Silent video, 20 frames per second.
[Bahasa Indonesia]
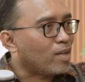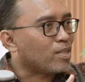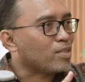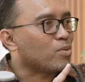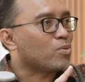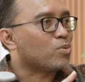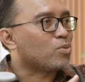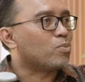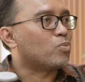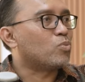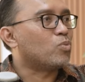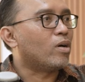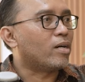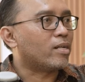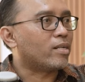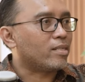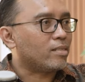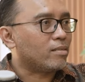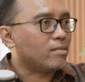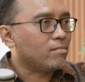tutup 2
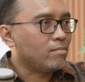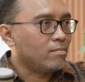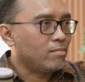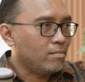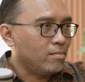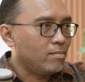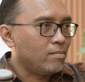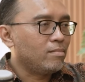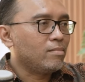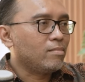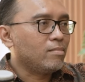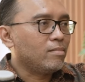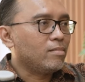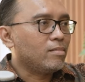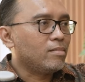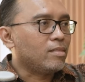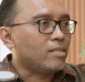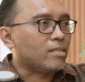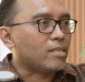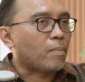hari hmm.
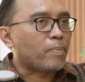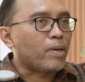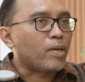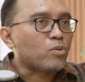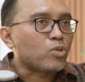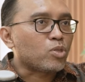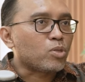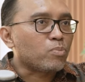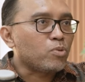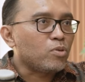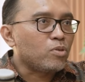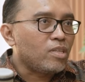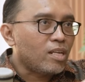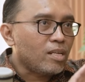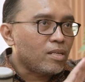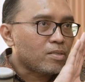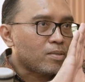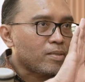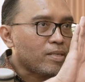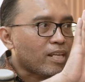tapi yang tutup tuh dari
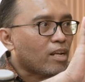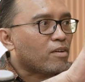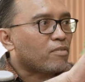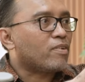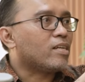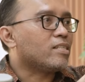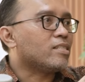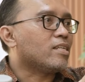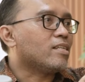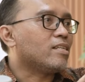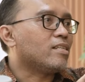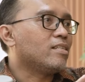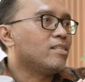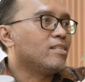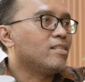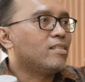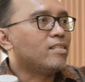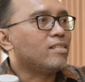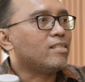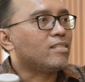segi rafahnya
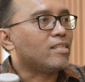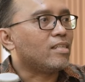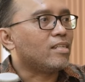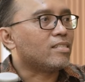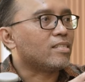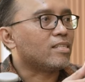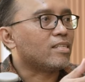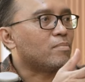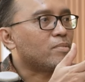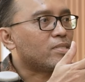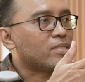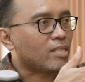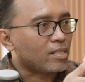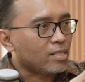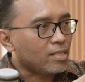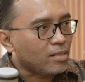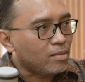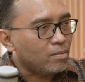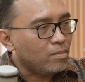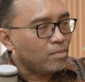dari segi
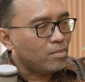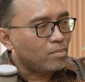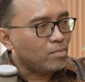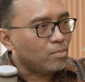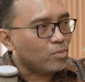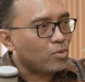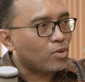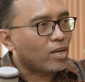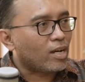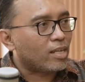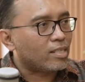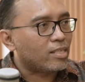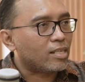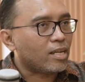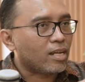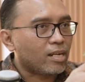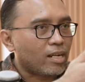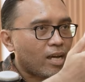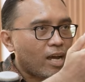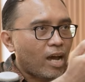Mesirnya buka jadi
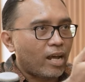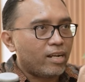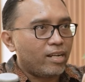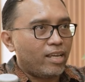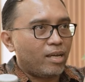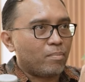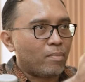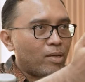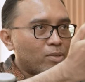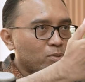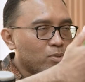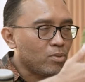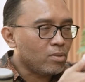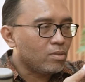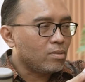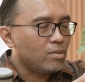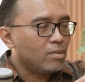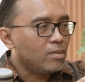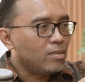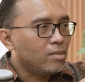karena nggak ada yang masuk
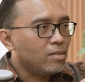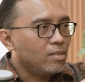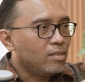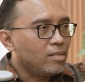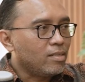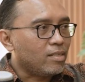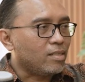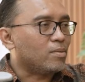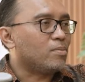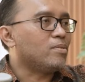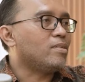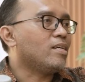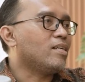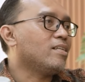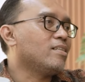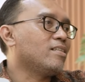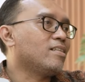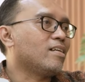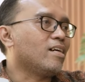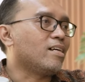ya udah
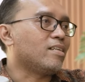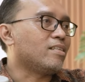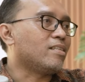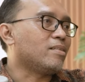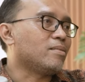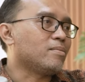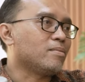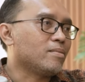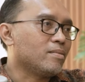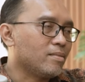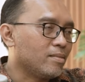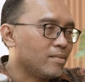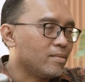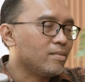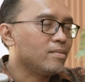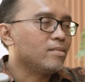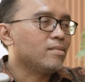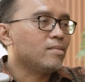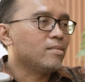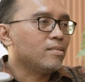nggak ada hmm, hmm,
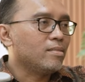hmm.